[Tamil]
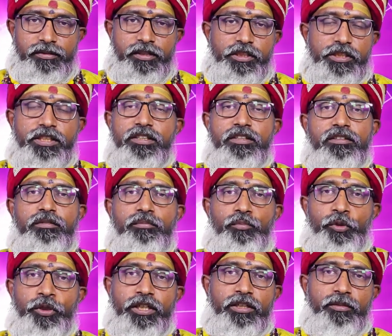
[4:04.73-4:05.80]
தரிசித்து
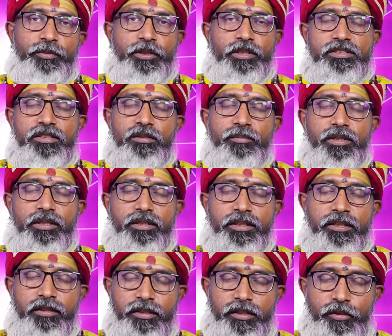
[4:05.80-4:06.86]
புண்ணியங்களை பெற்று மாதிரி
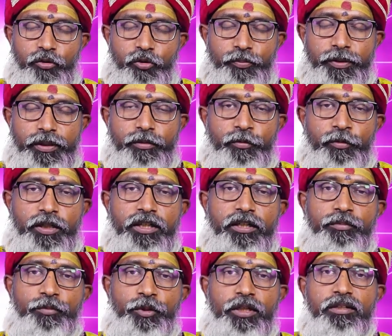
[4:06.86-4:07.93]
இருகரம் கூப்பி உங்களை
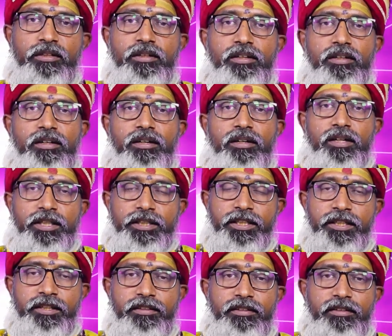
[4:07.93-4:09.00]
அன்புடன்
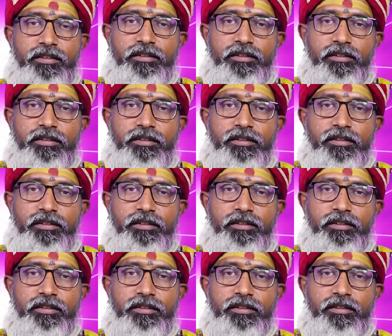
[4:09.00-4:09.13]
அழைக்கிறேன்